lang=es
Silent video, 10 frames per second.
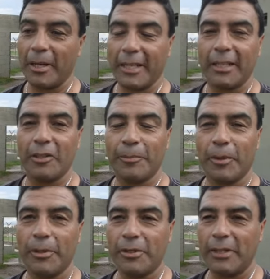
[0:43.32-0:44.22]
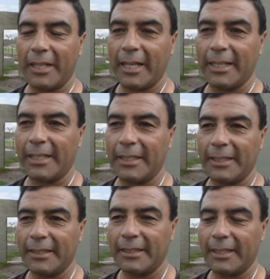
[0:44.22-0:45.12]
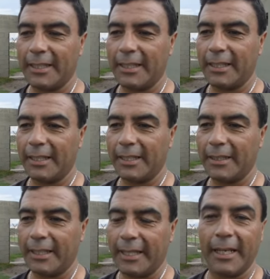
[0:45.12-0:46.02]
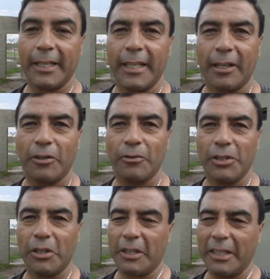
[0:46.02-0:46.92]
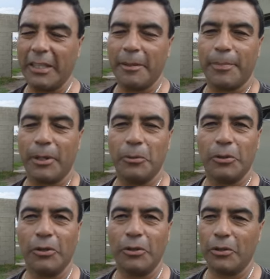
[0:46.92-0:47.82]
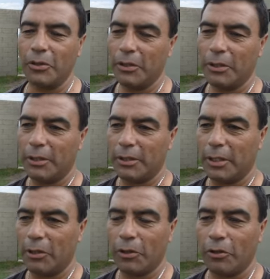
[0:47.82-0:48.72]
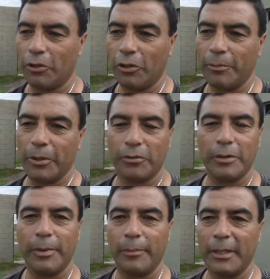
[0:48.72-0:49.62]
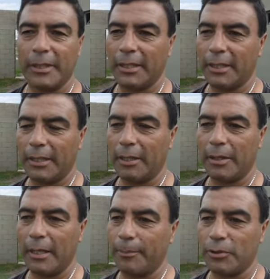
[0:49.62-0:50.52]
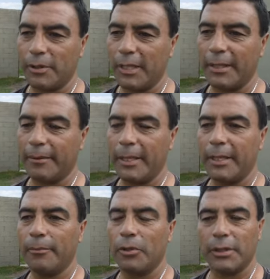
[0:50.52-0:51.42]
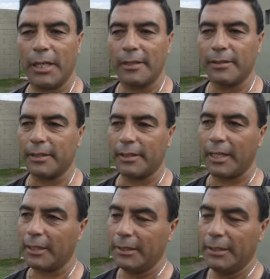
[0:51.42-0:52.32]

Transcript: marca el compromiso y las ganas eh, de, querer estar, ¿no? Un chico que ni preguntó de lo económico, simplemente la, la posibilidad de venir, mostrarse, estar